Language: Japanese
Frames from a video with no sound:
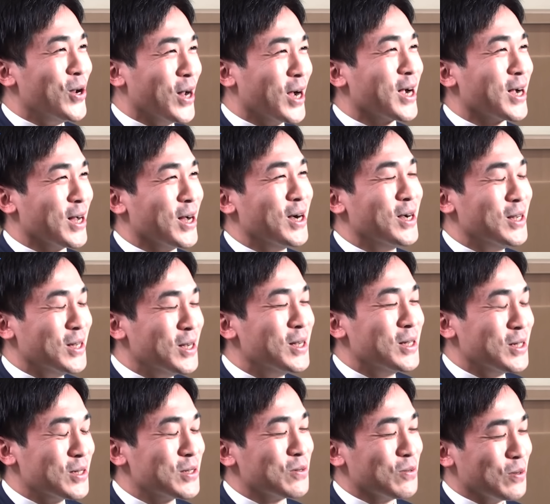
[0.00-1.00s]
なんか
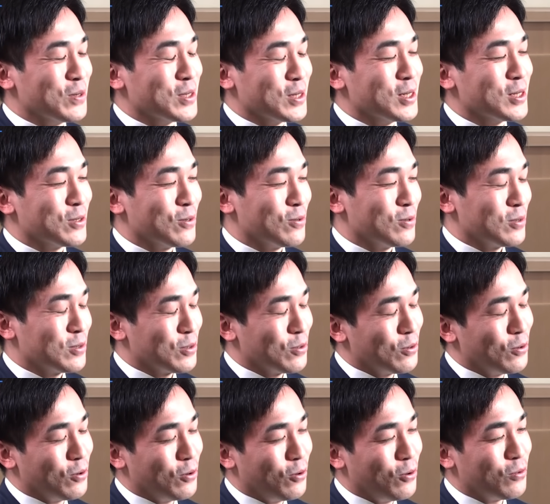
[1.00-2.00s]
そうです、ね、そそ
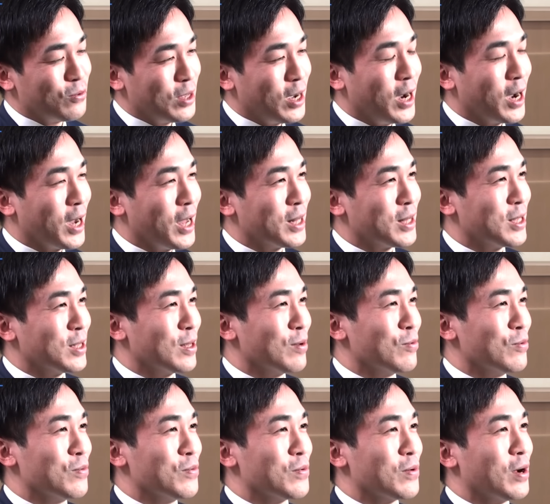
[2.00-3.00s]
の本で測ってた
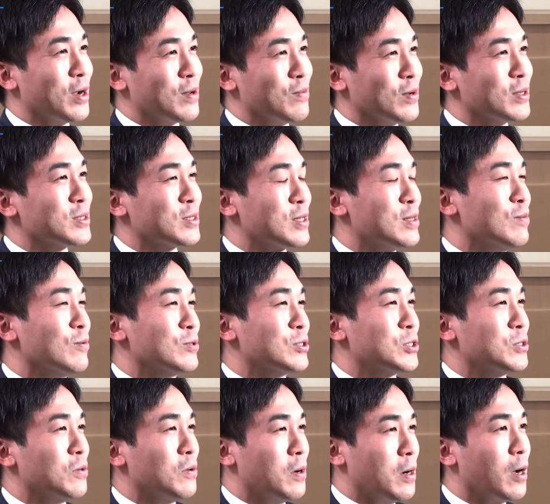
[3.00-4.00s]
部分があります気持
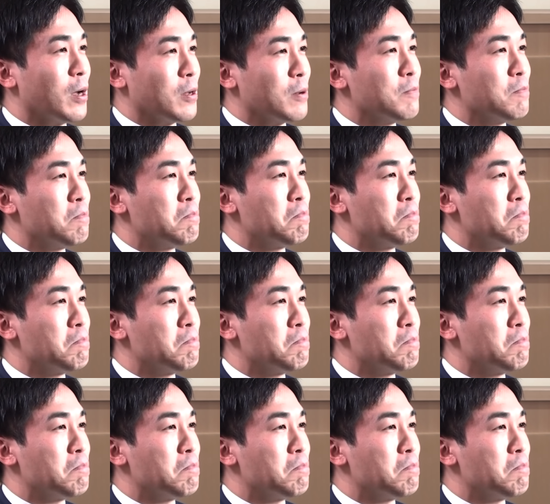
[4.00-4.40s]
ちを。はい